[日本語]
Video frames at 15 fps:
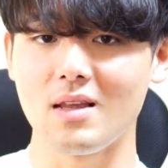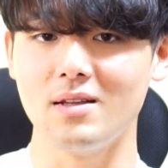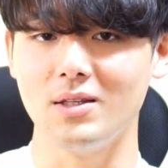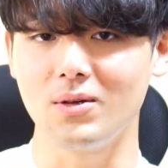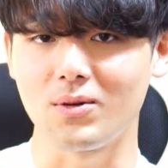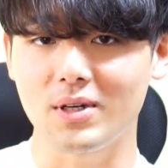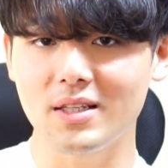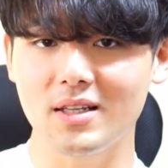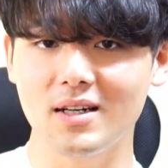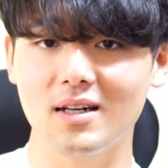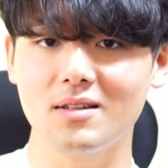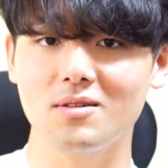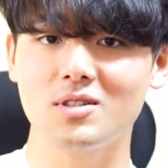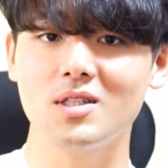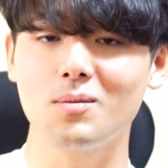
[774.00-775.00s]
で受け手
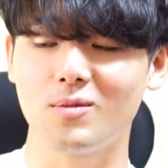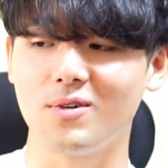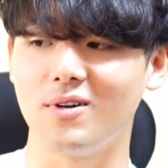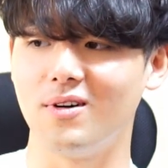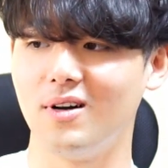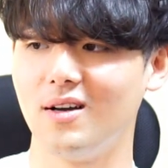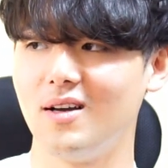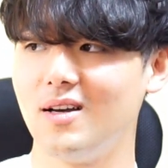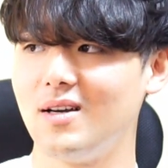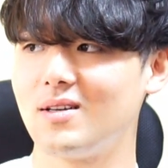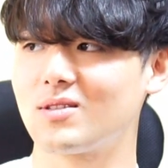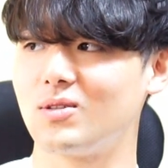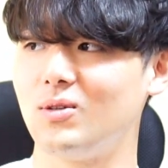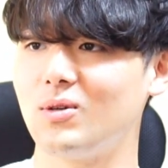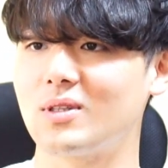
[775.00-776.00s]
側としても
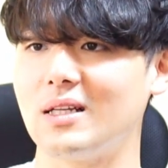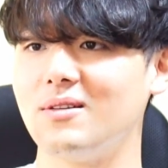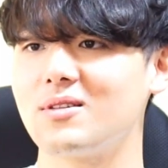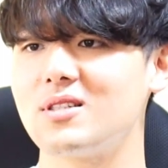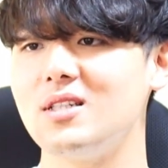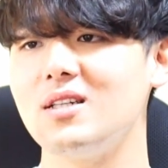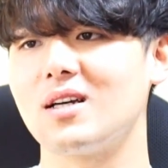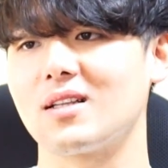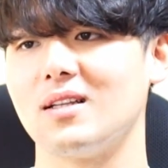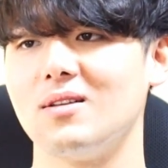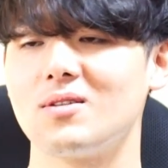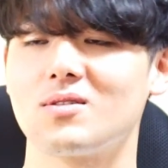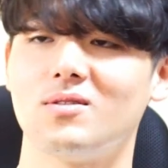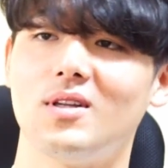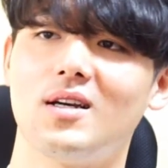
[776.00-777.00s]
それを楽しいか
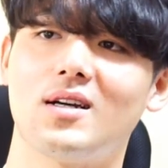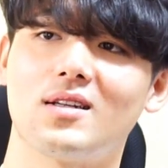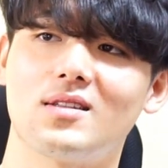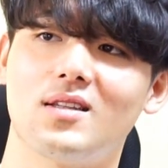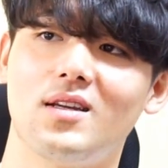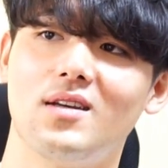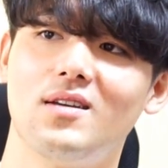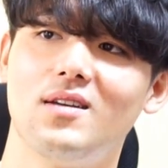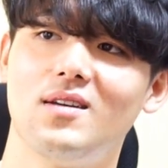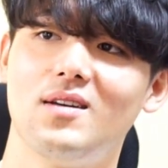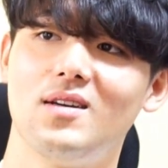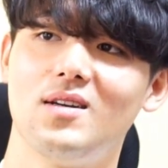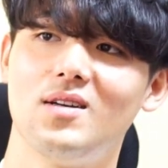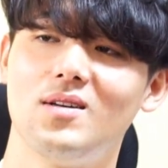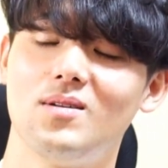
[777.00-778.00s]
楽しくないかって
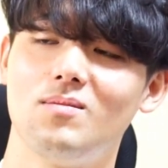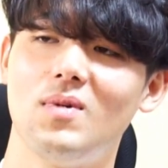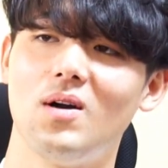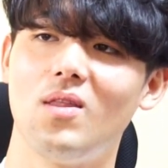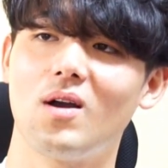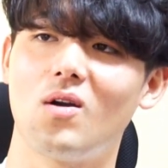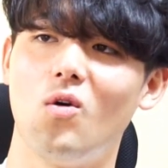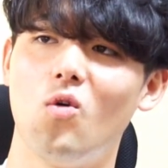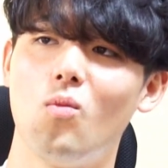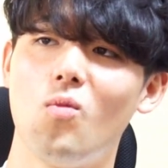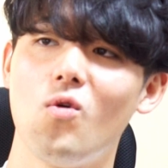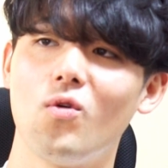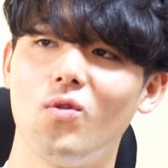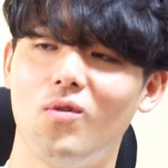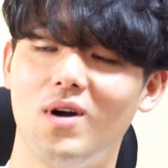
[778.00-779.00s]
まあなんか思
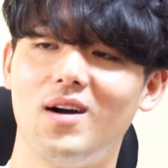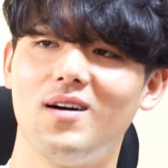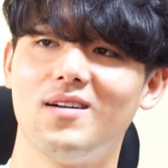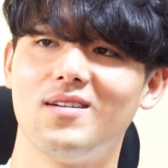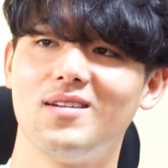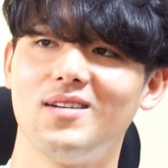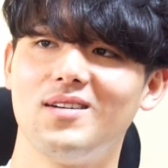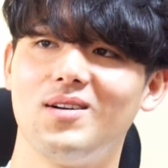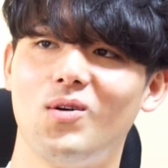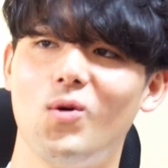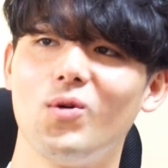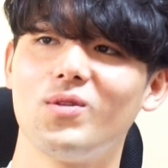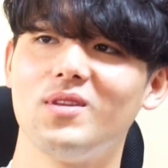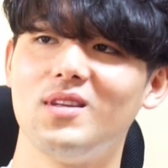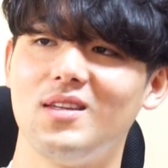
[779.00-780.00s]
うのは
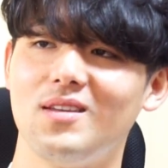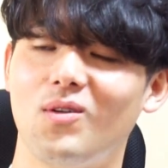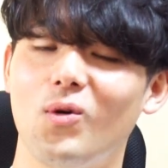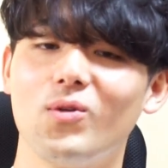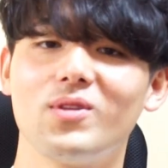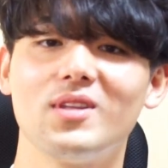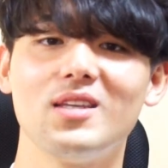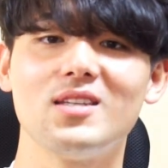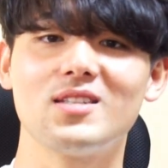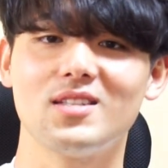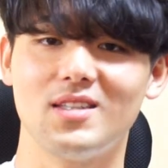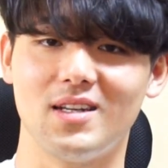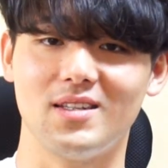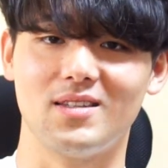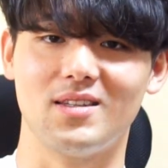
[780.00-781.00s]
本本人
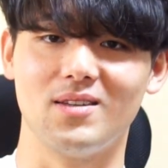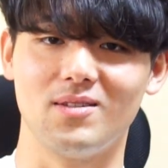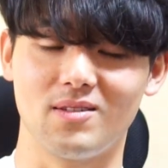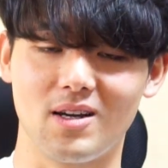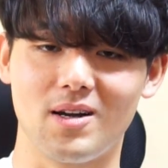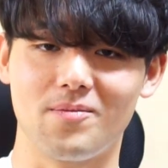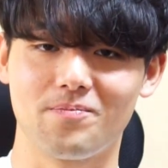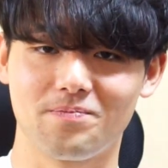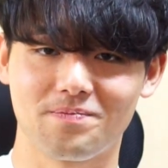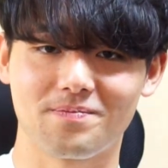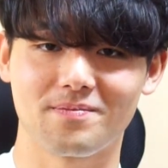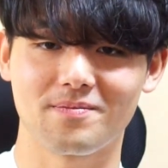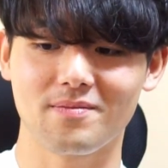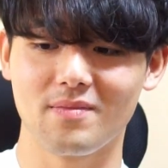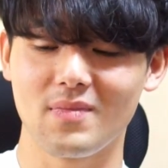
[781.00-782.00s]
次第っていうか
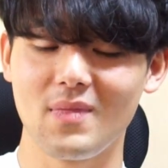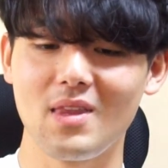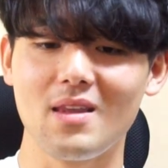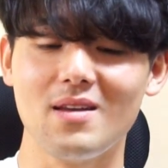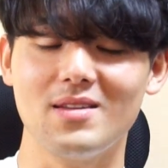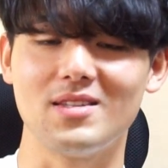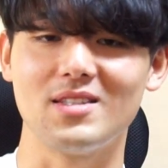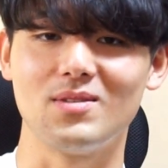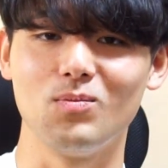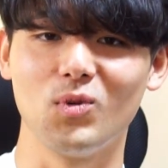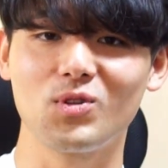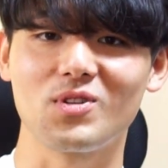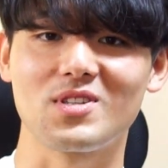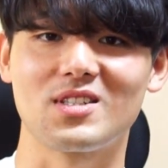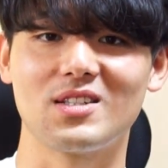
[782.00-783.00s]

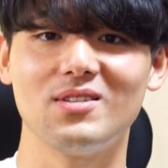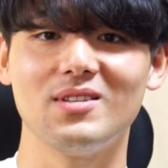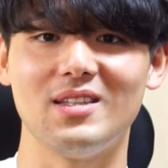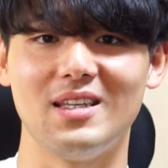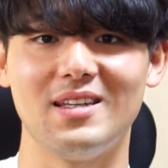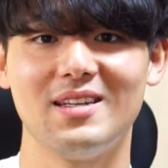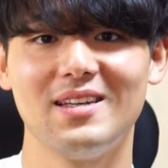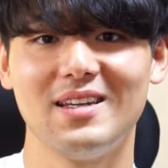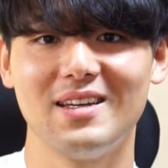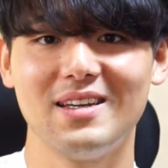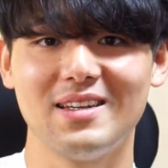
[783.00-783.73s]
もっと自由に